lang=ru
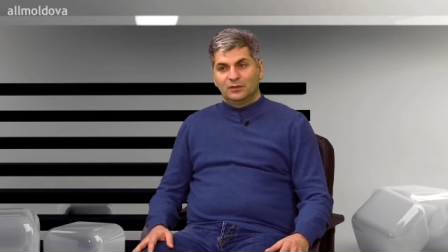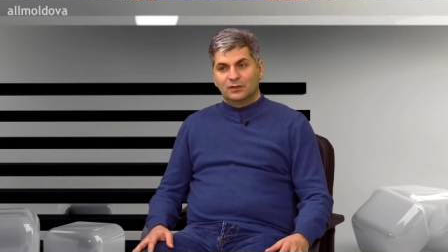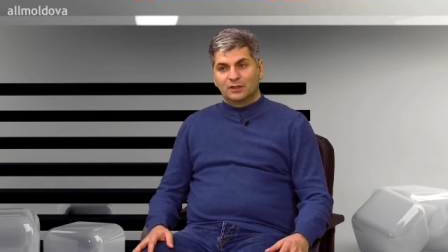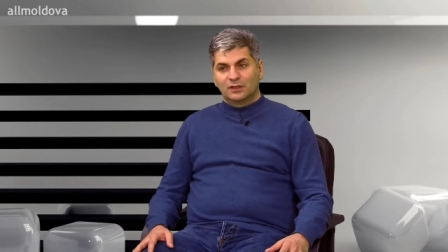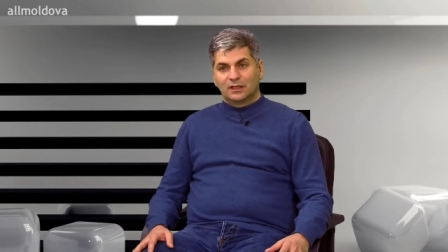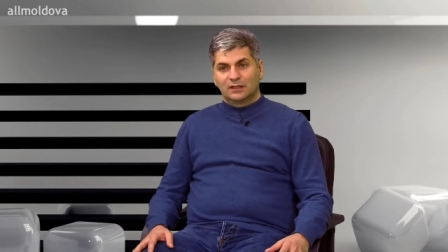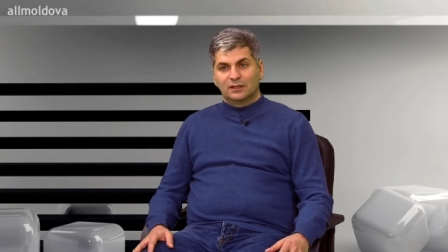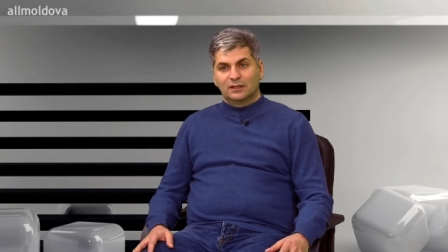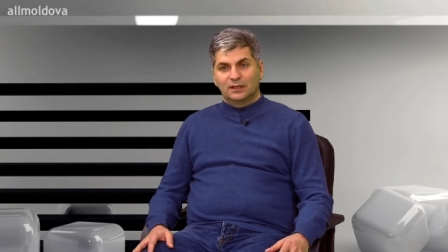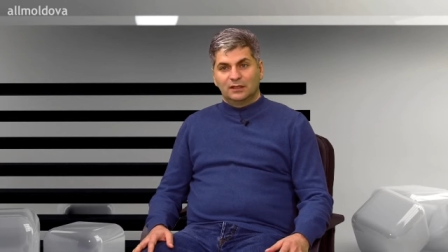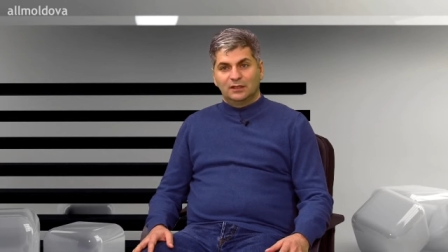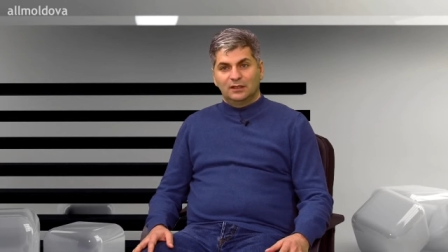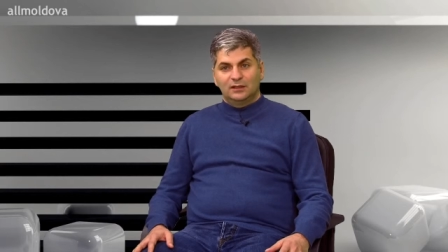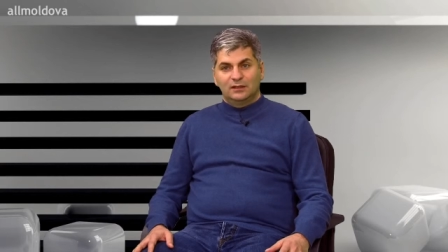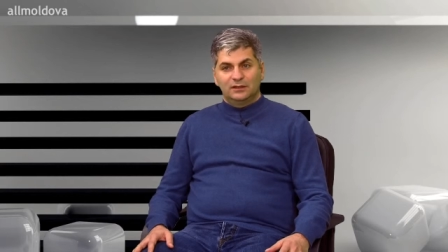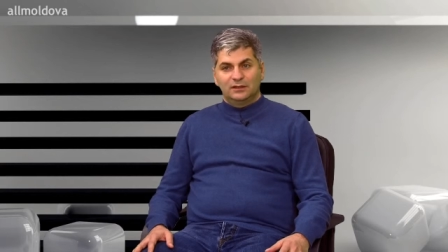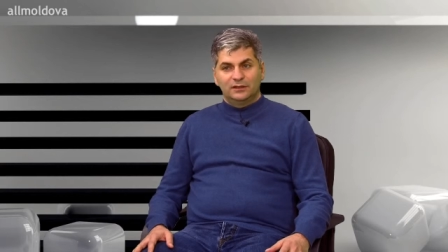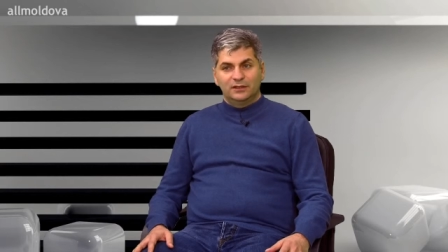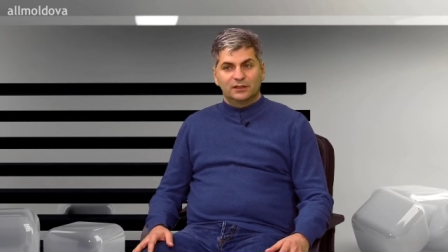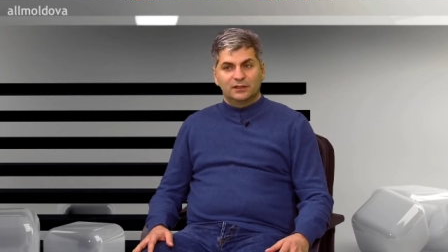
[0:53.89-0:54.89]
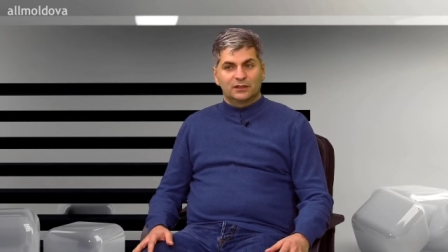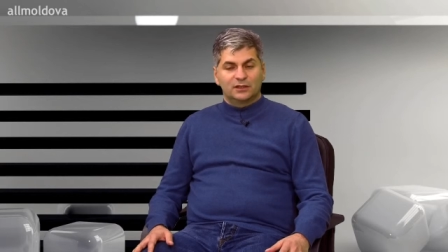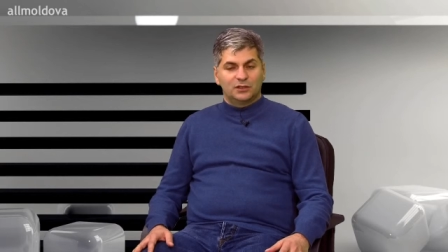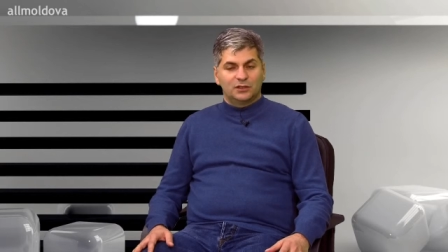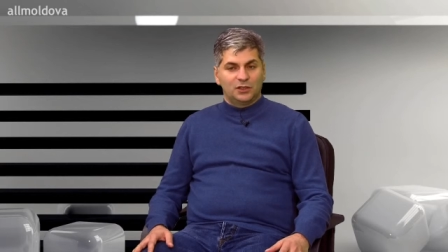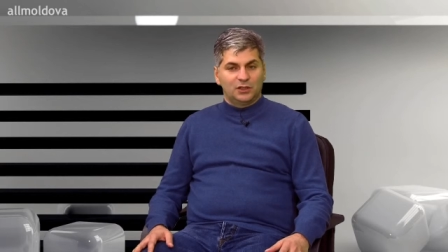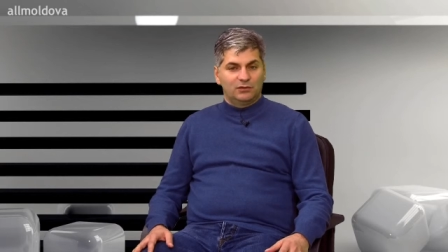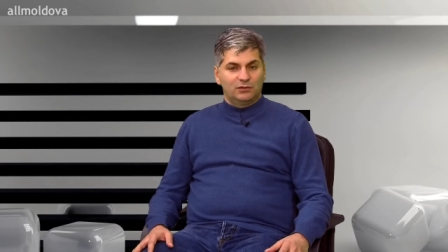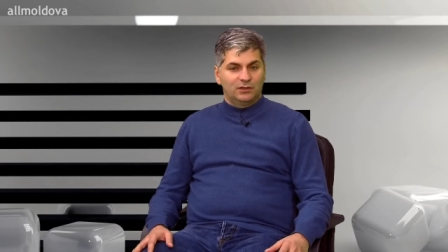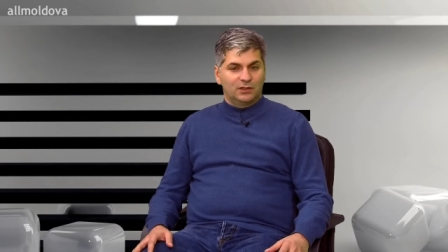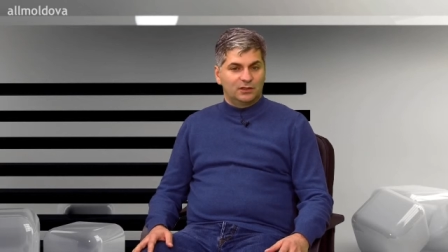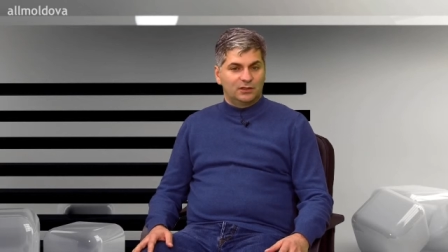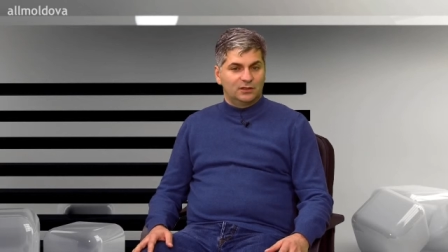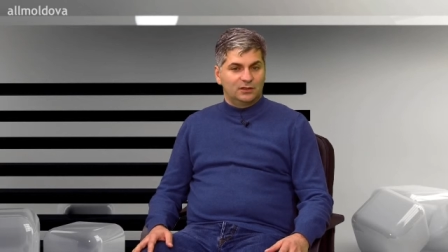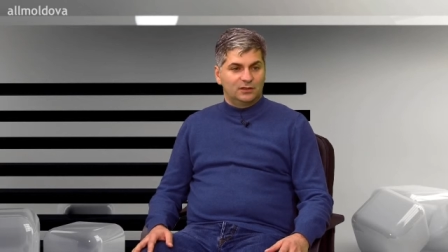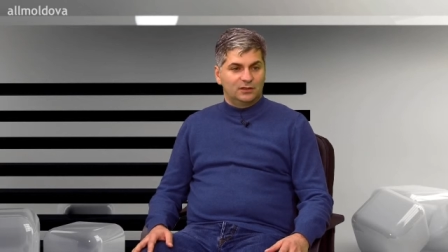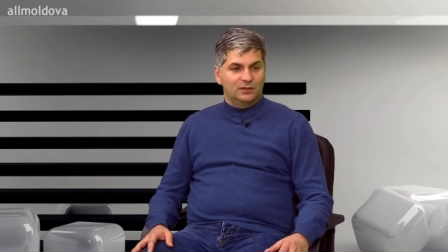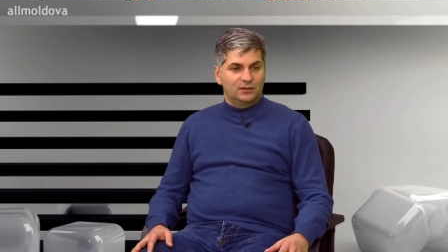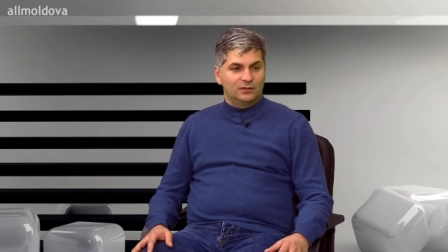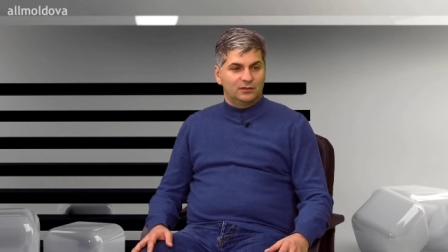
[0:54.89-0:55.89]
когда несколько человек
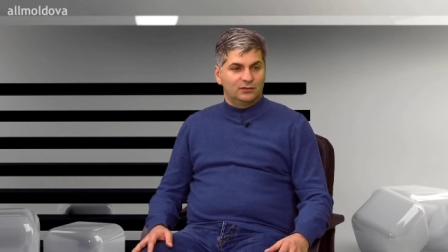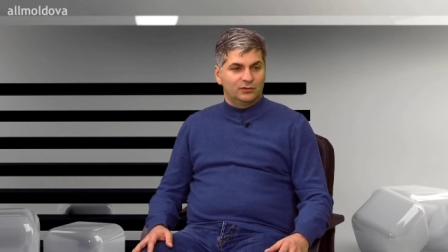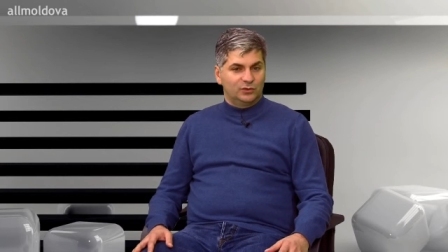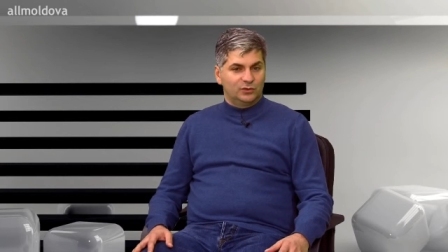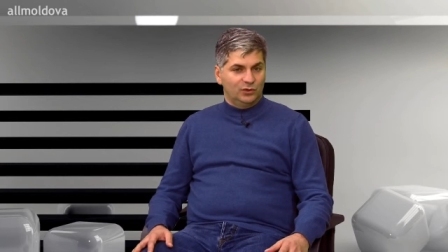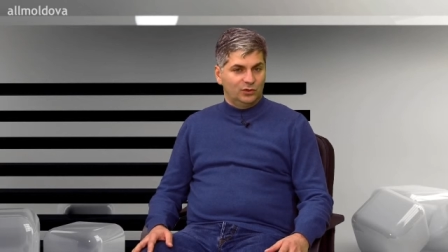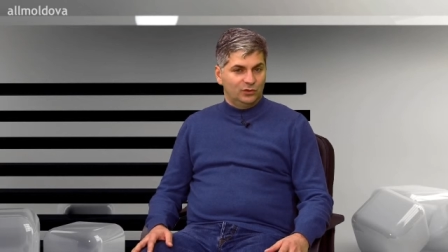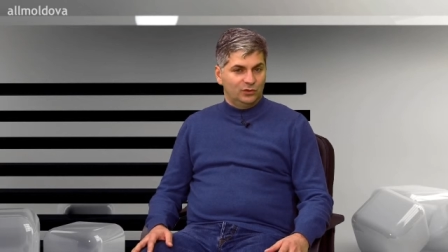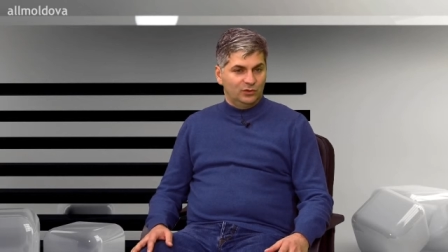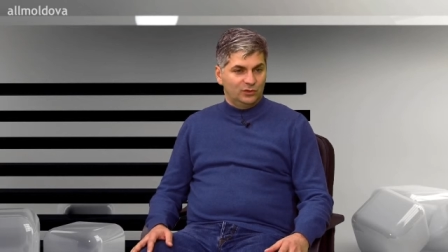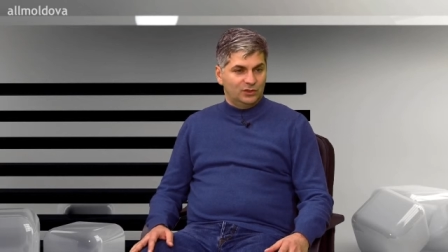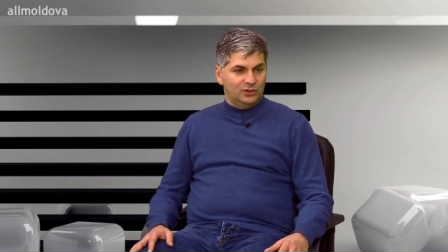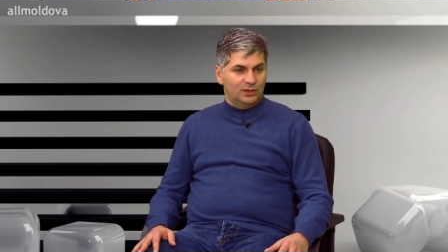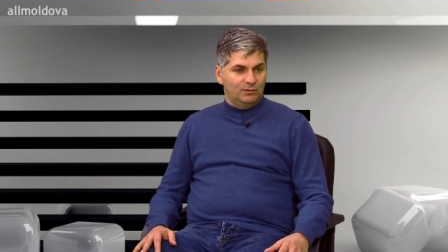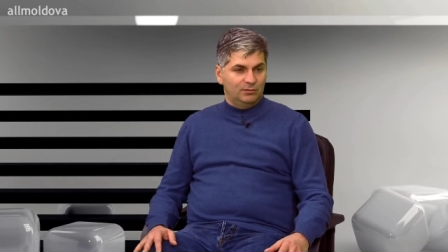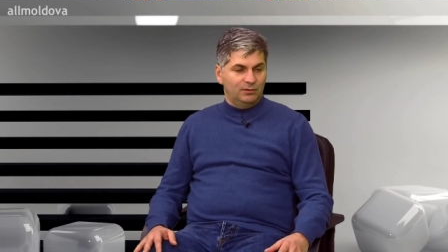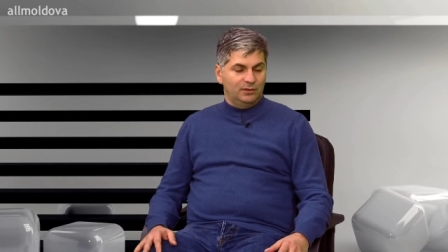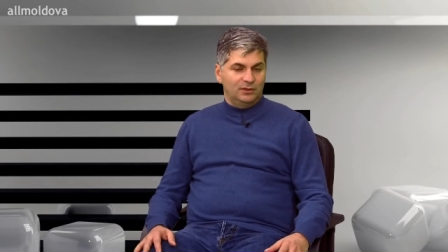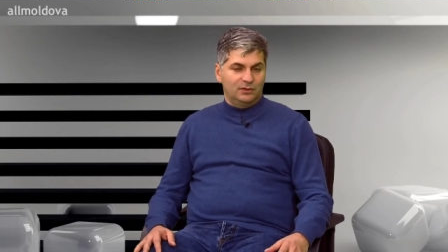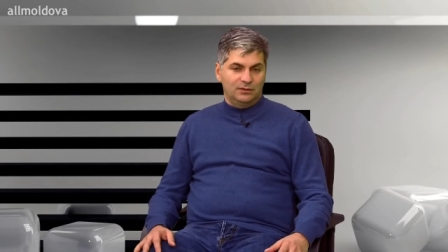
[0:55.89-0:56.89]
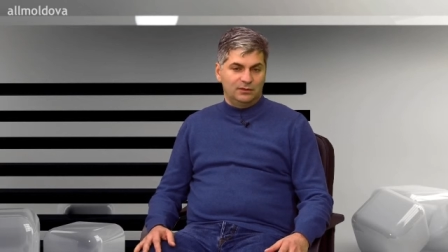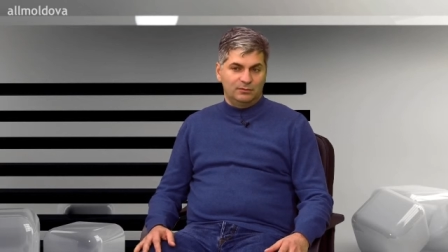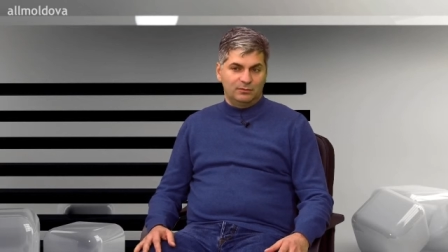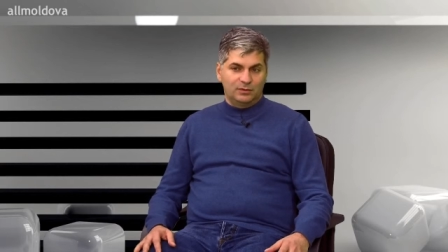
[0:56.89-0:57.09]
э, в той или иной степени